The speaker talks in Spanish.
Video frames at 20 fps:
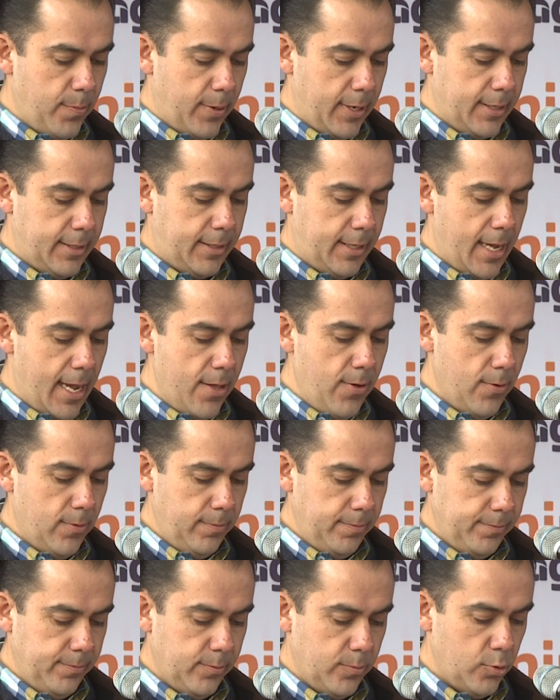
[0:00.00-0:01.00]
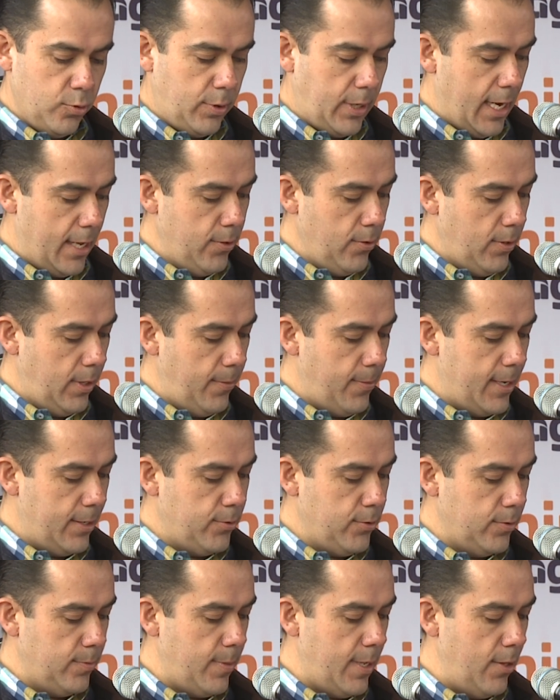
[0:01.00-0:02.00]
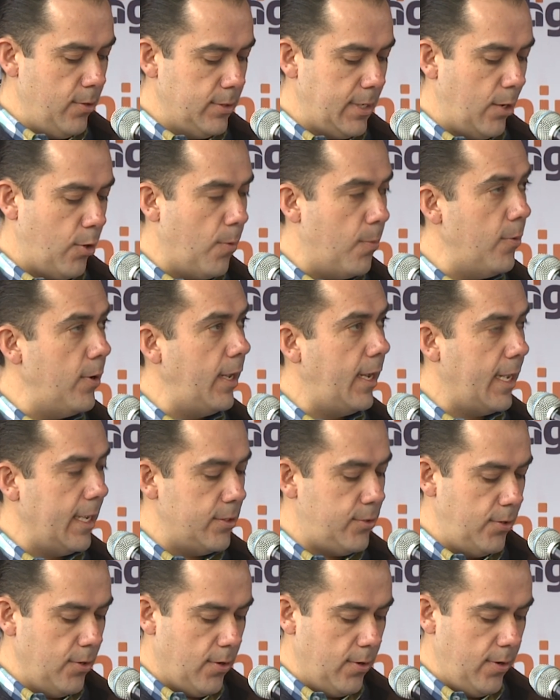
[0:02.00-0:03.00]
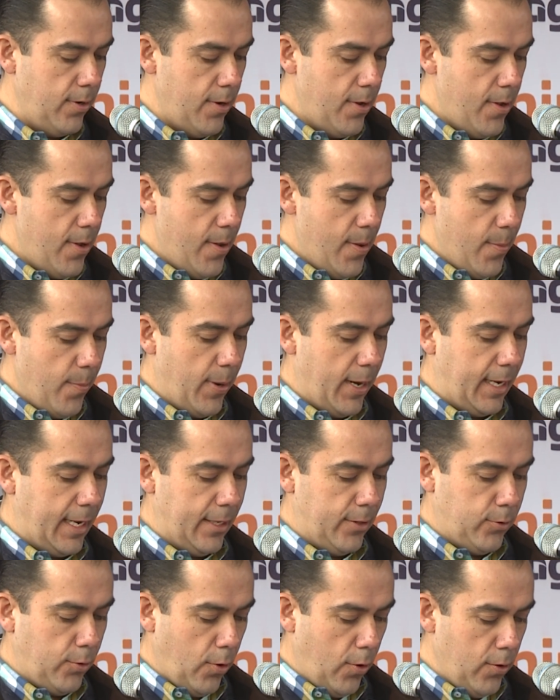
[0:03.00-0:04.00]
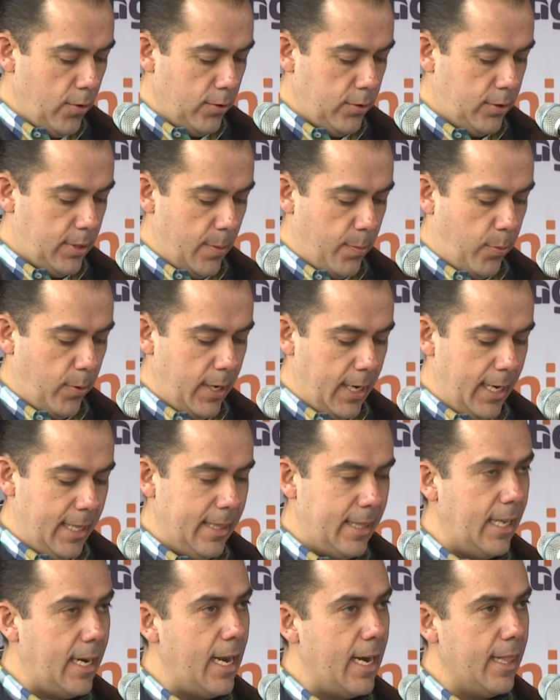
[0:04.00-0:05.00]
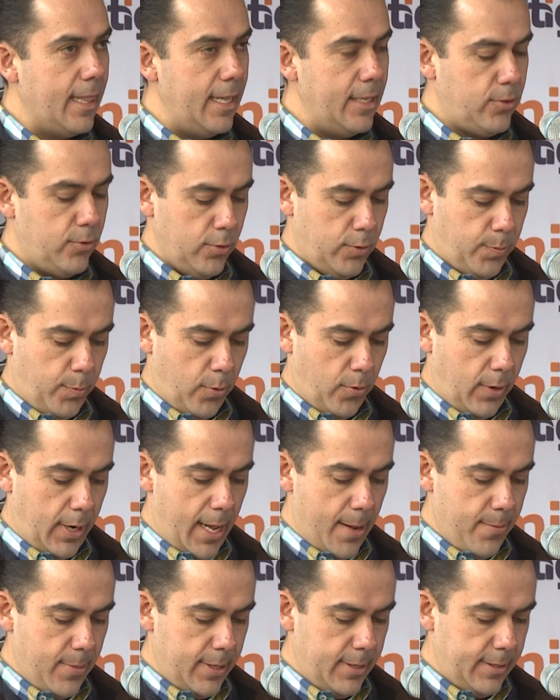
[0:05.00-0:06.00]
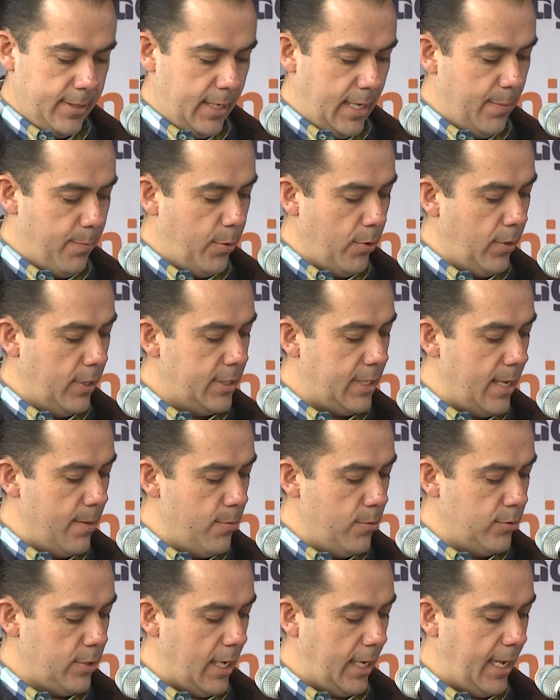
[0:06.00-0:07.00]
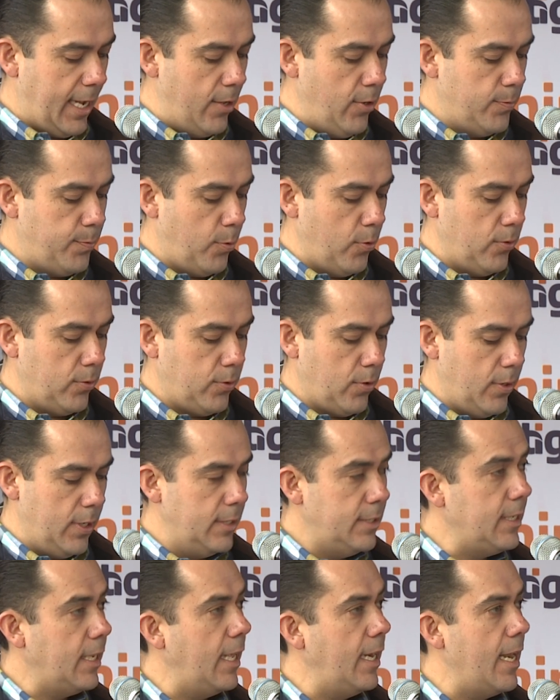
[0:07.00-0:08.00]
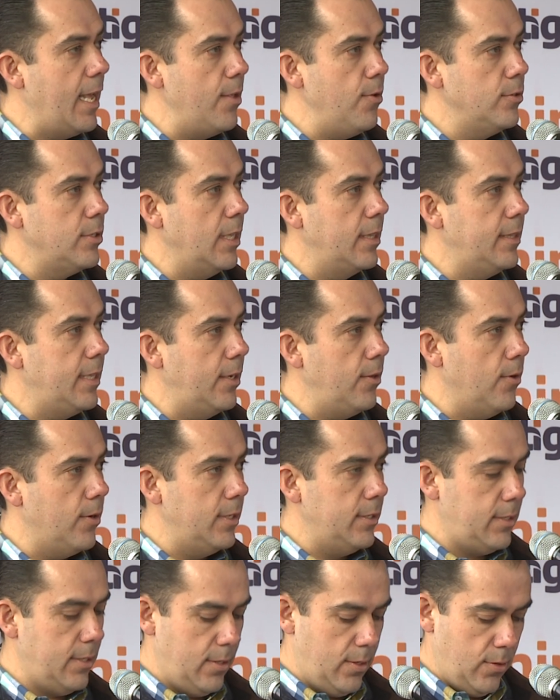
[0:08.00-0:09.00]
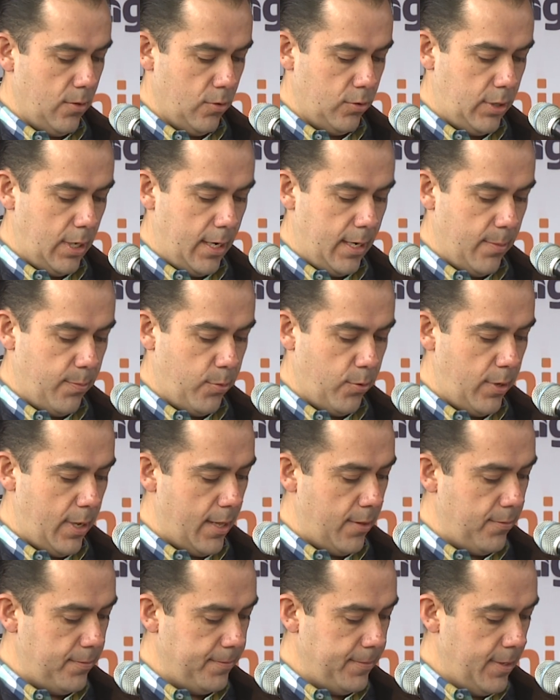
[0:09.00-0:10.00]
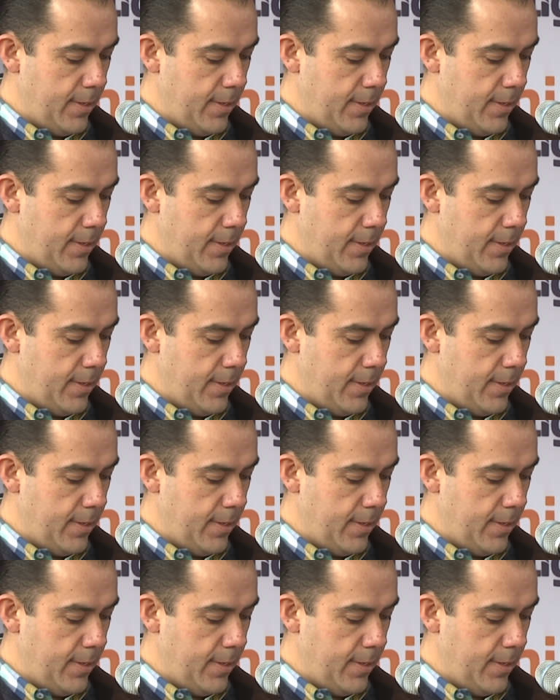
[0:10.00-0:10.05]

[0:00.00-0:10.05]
para este año, buscando diversos medios de comunicación para que todos se puedan enterar de estos programas y prioricemos a aquellos productores que en años anteriores no se han apoyado.